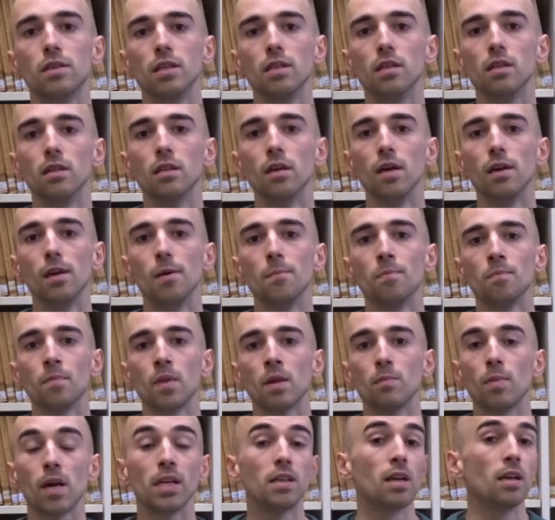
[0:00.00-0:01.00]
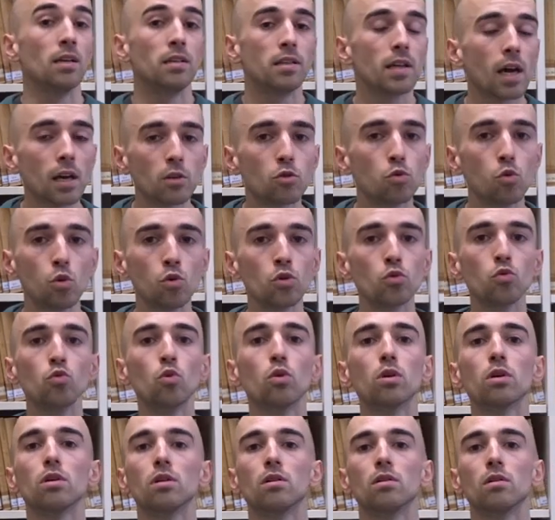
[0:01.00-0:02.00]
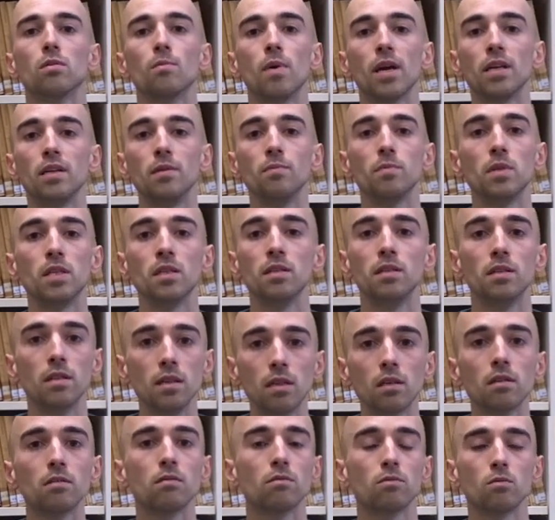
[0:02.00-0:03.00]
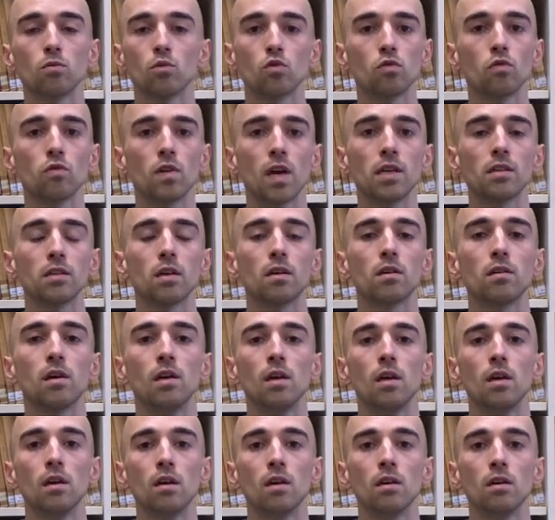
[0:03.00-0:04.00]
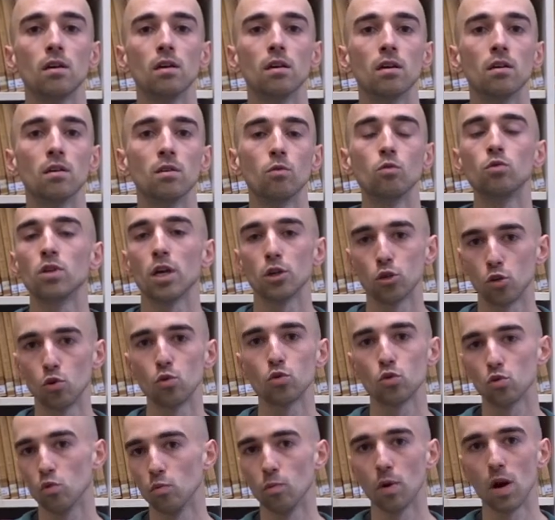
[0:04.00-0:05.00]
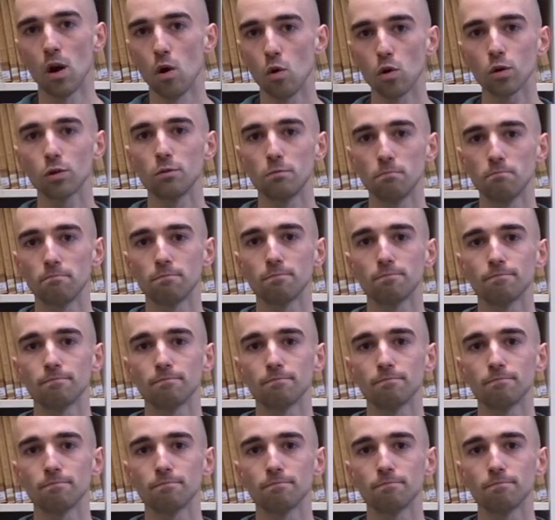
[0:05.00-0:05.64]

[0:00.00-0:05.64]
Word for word: die bei der Literatursuche, bei dem Zitieren und so weiter äh, Unterstützung brauchen.